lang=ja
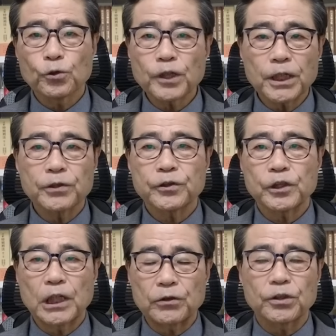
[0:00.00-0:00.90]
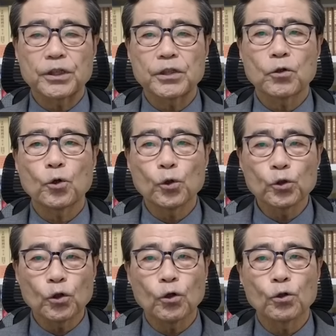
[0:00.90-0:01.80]
どのような時に法
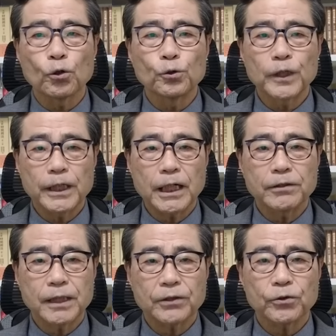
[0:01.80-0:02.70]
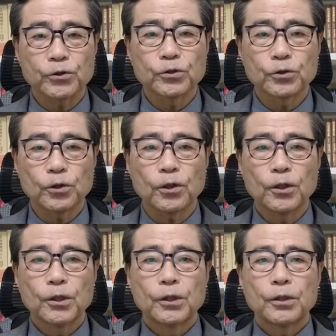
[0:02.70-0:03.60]
の保護を受けられるかというと、